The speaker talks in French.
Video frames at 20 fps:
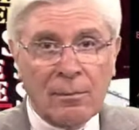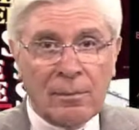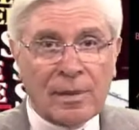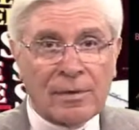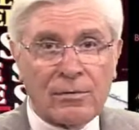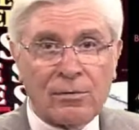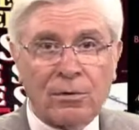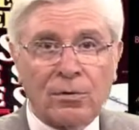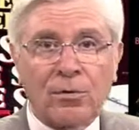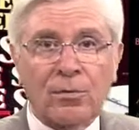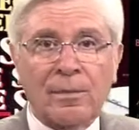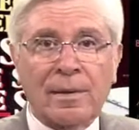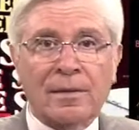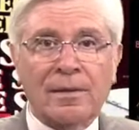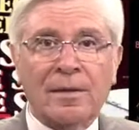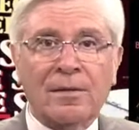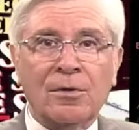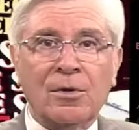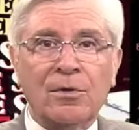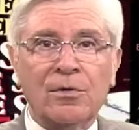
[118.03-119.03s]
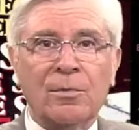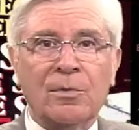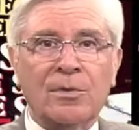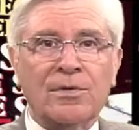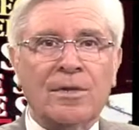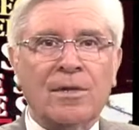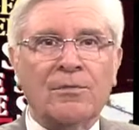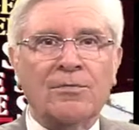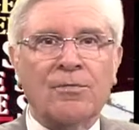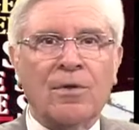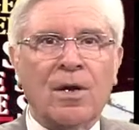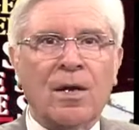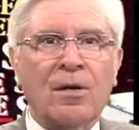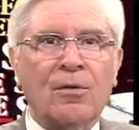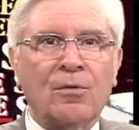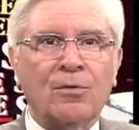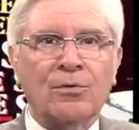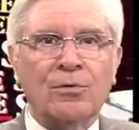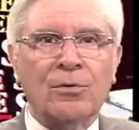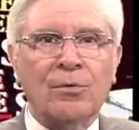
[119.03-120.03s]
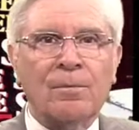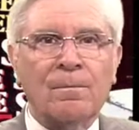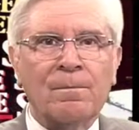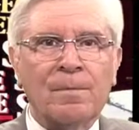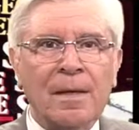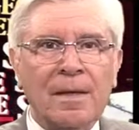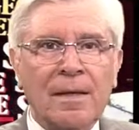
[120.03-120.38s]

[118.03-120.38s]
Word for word: passion de Bernanos pour sa foi en Dieu.